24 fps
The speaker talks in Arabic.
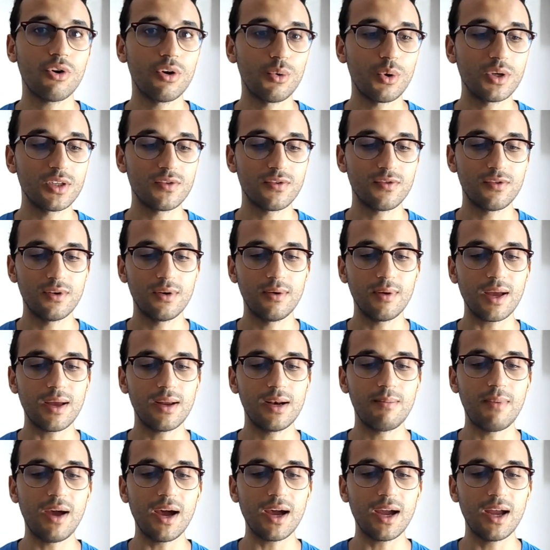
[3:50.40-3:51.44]
الوصف
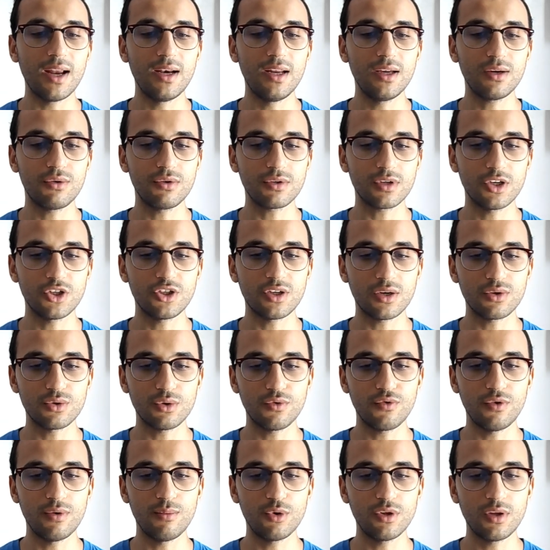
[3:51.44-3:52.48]
المقال اللي كنت نشرته
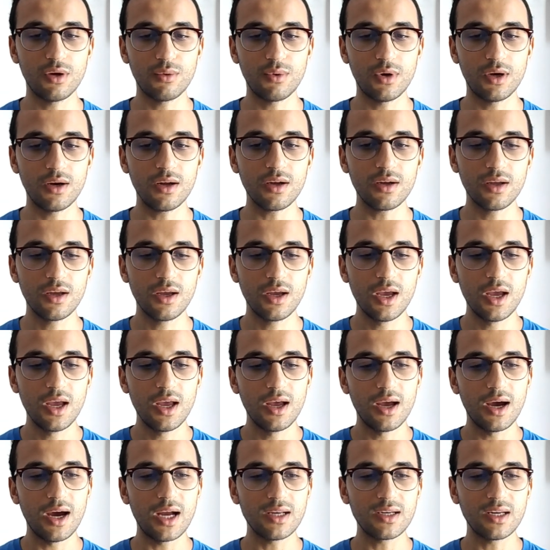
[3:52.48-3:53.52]
في المدونه
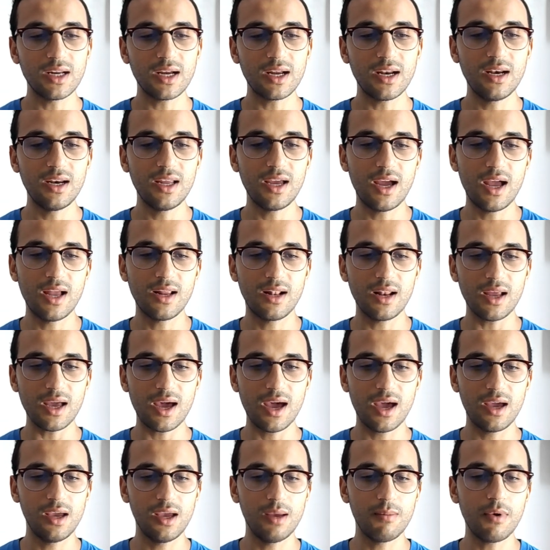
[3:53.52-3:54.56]
غادي نخلي هاد
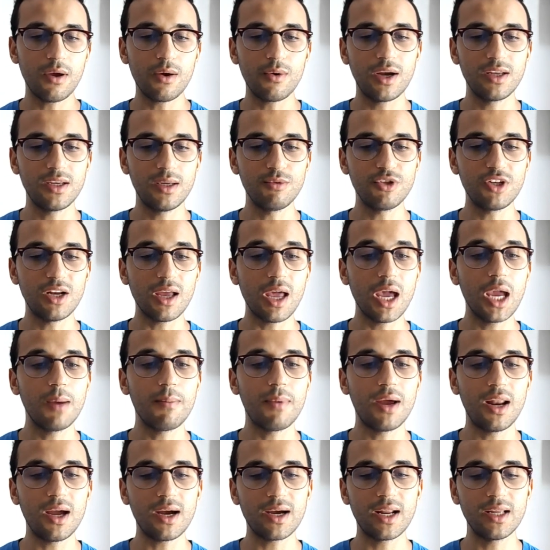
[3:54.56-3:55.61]
القائمه وغادي نمشي للقائمه
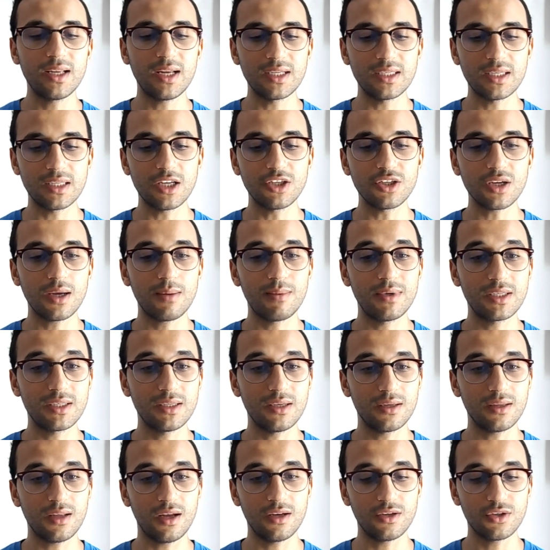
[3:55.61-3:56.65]
الاخرى ديال 19 قبل
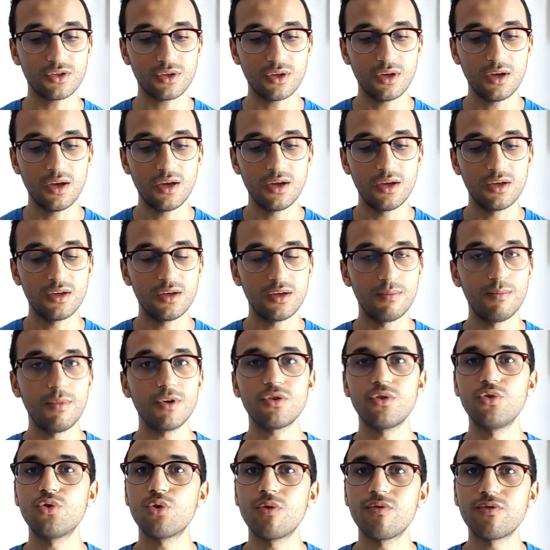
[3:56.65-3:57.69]
19 باش
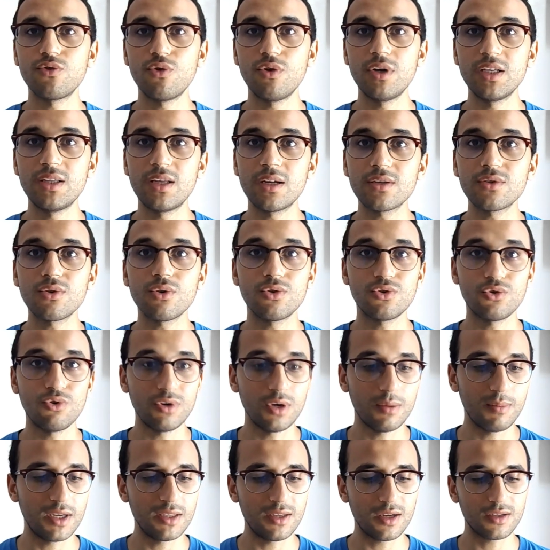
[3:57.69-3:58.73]
نشوف شنو اللي درت وشنو
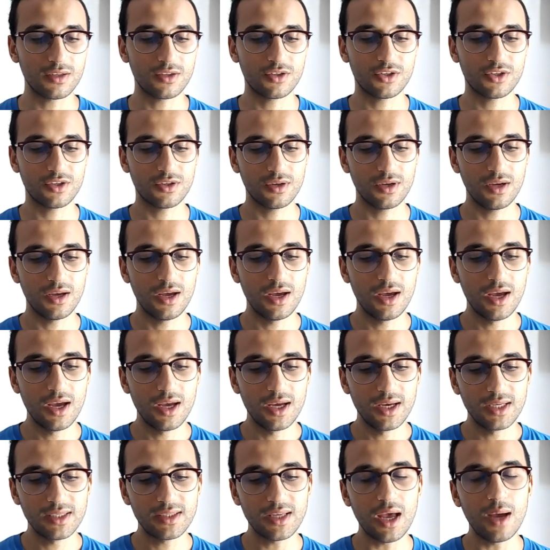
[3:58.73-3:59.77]
اللي ما درتش
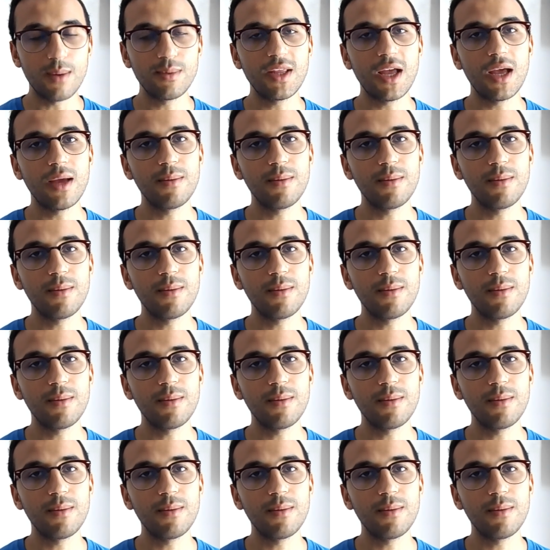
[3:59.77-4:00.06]
سابدا